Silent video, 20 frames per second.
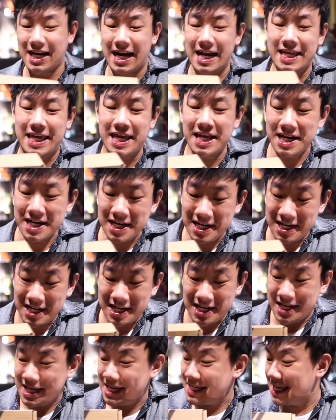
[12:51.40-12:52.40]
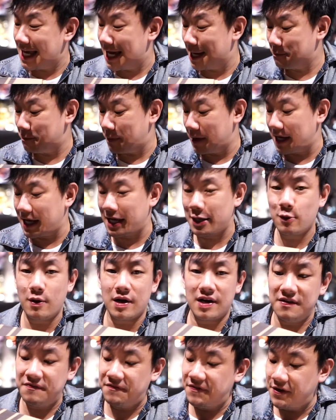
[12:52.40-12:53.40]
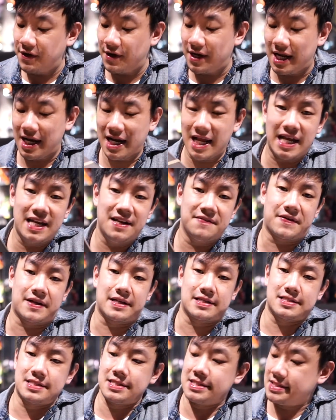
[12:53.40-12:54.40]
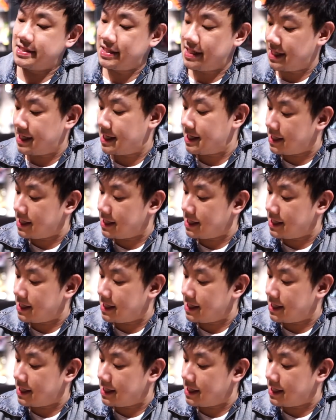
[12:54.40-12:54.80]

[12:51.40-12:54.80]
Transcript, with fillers: terakhir yang pengen gua review adalah ini friends.